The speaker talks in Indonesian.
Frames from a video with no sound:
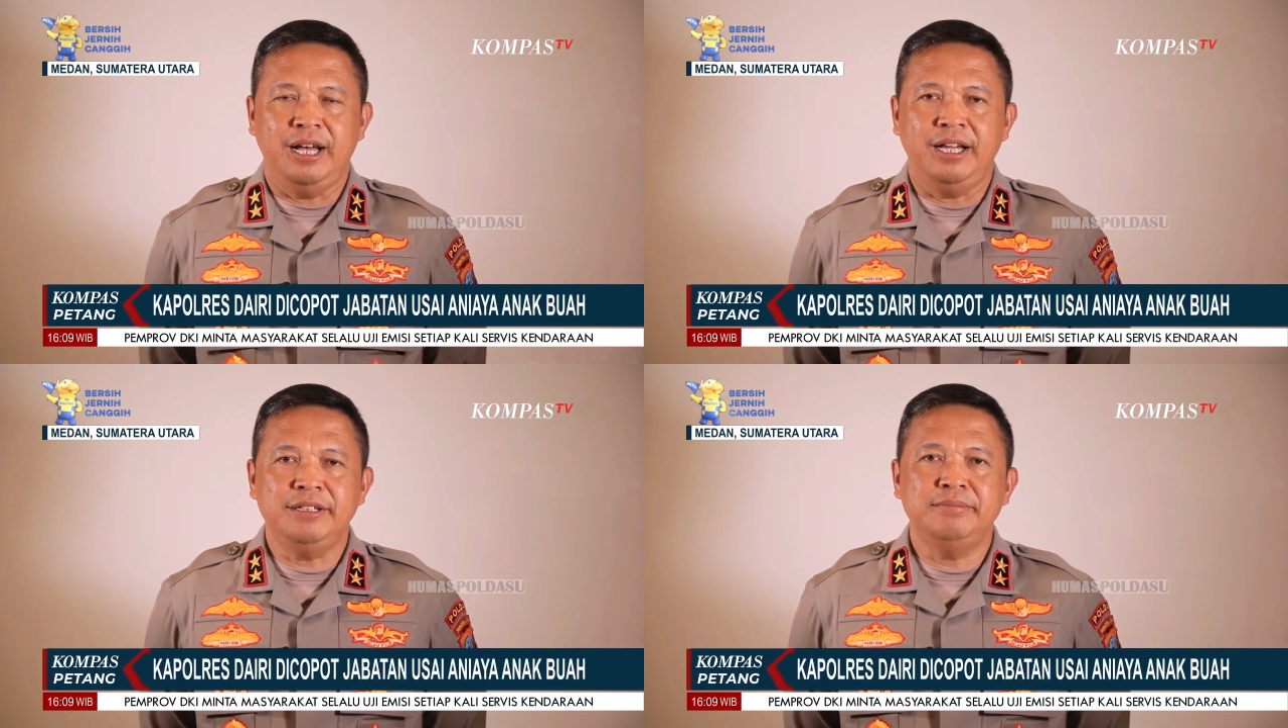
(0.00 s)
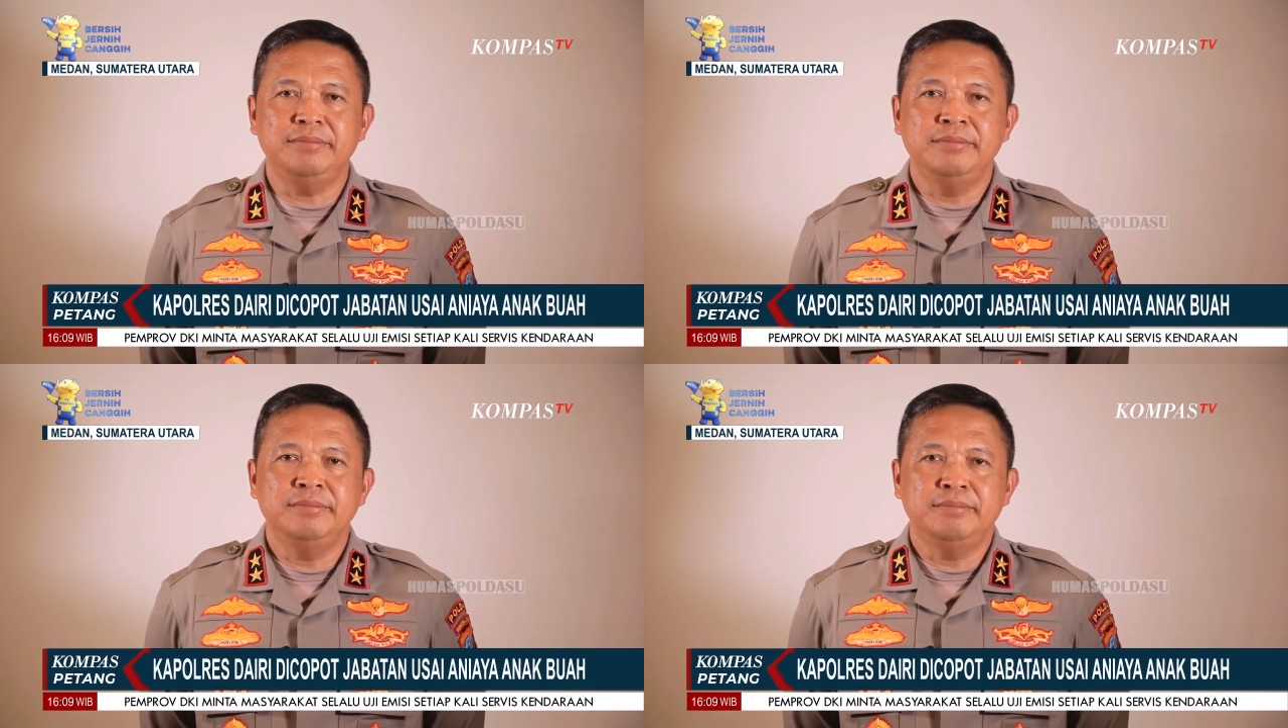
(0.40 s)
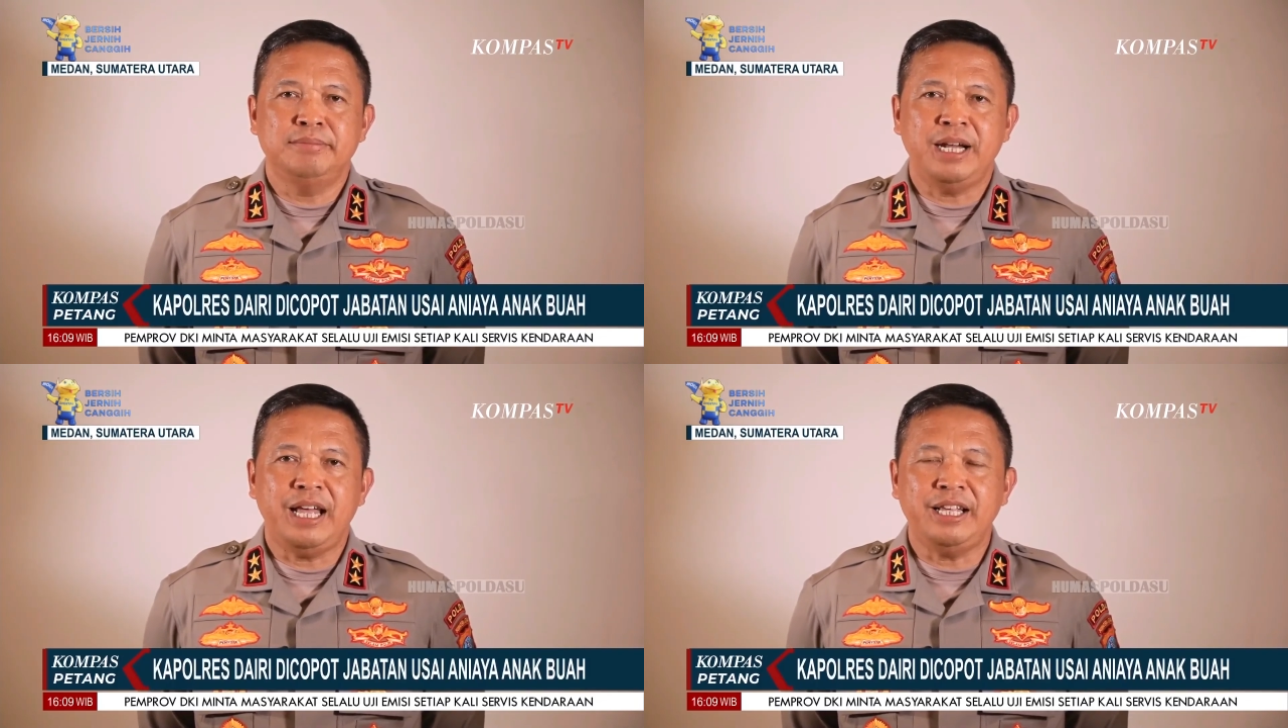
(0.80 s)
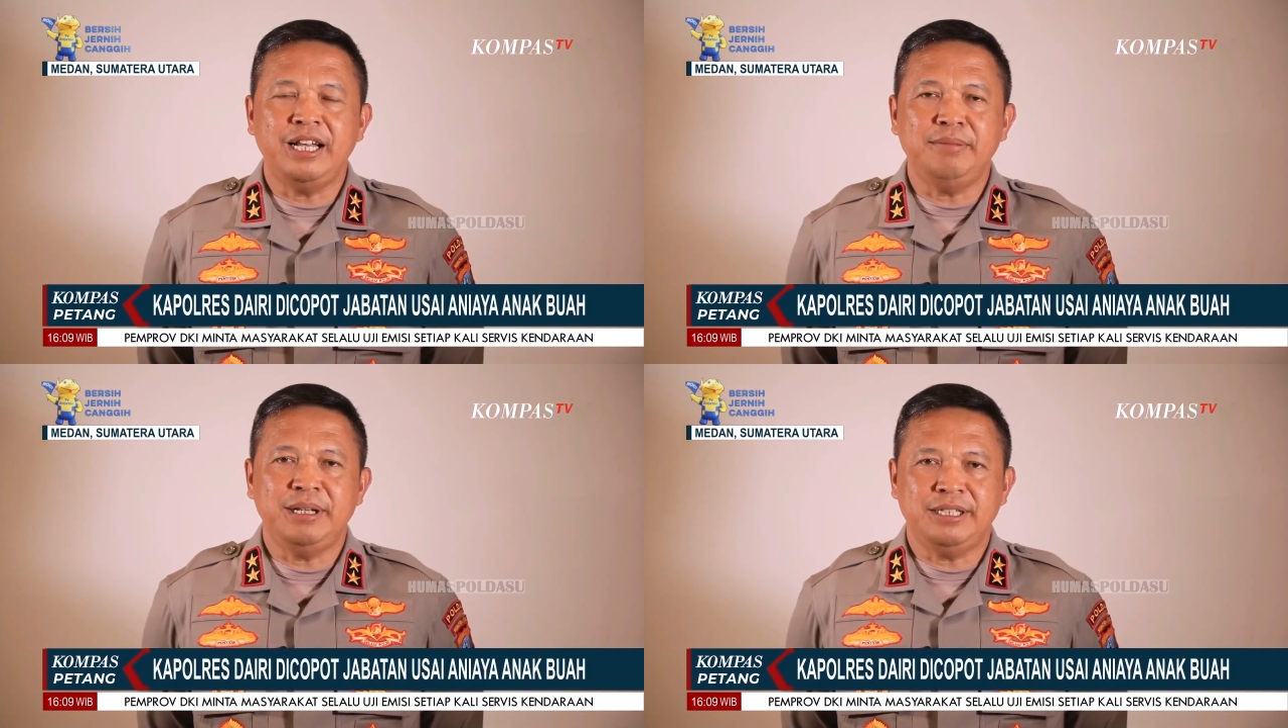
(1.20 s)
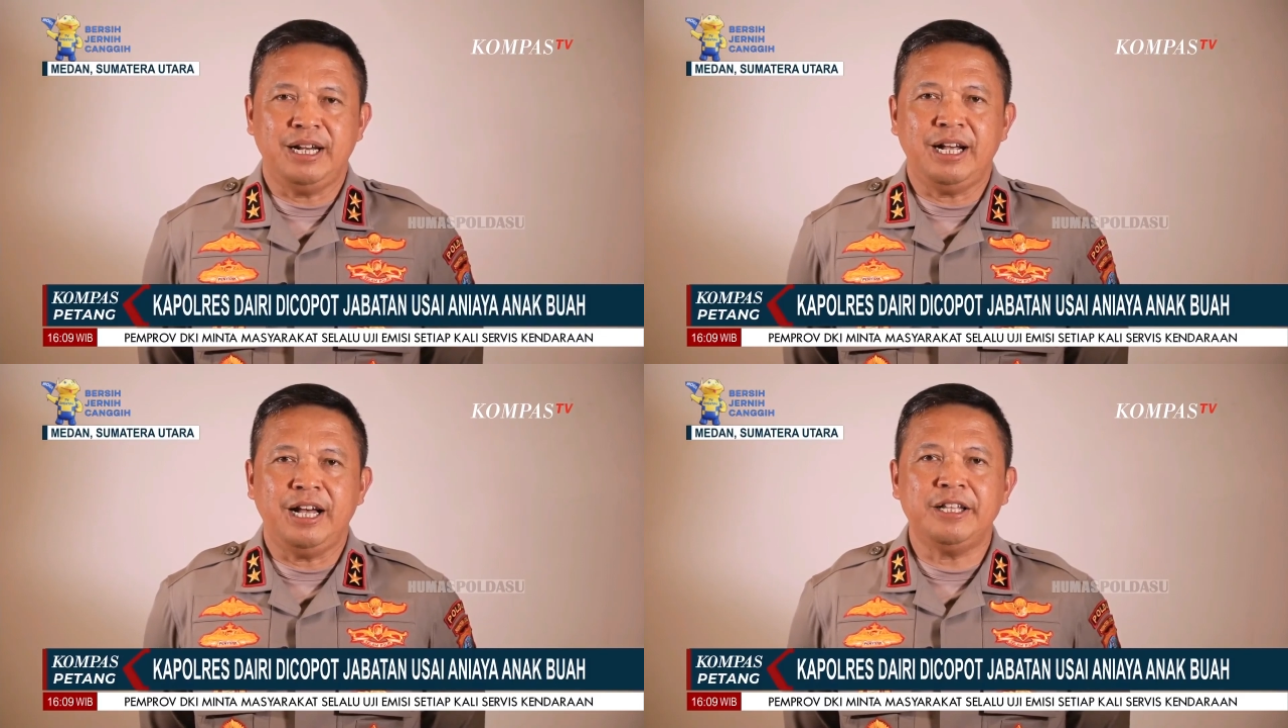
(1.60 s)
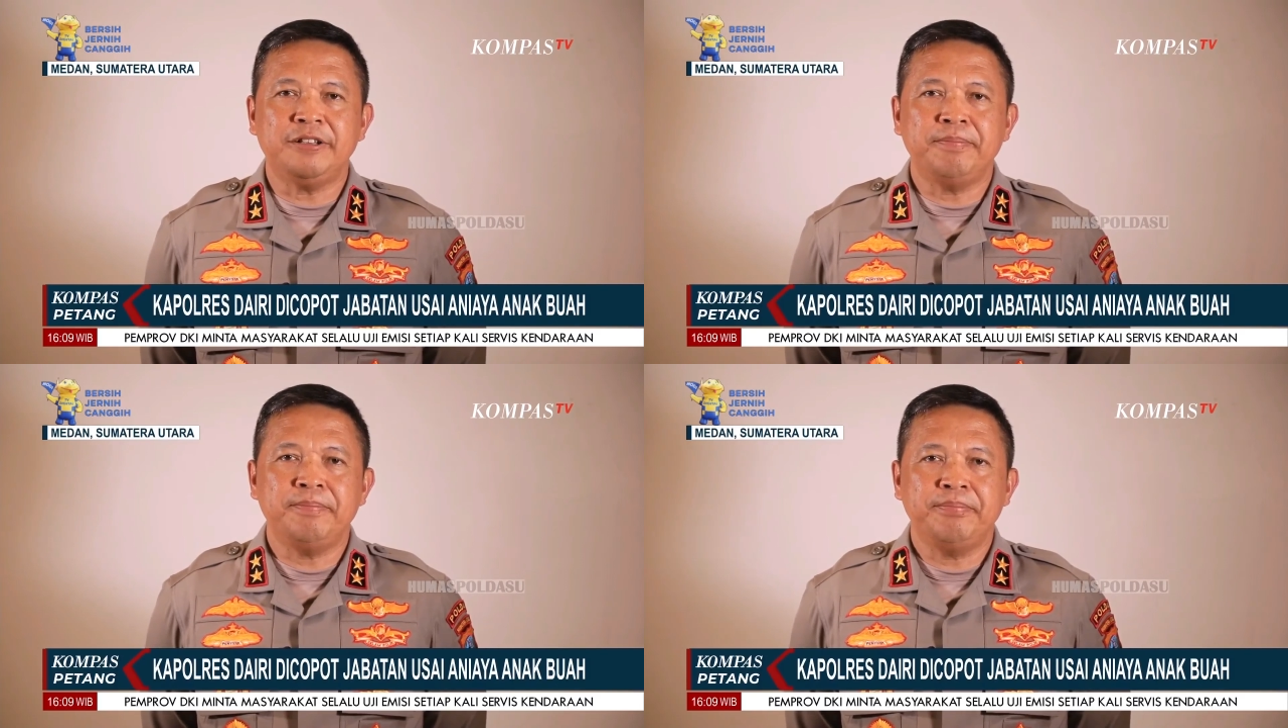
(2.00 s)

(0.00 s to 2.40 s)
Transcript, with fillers: dan melayani masyarakat.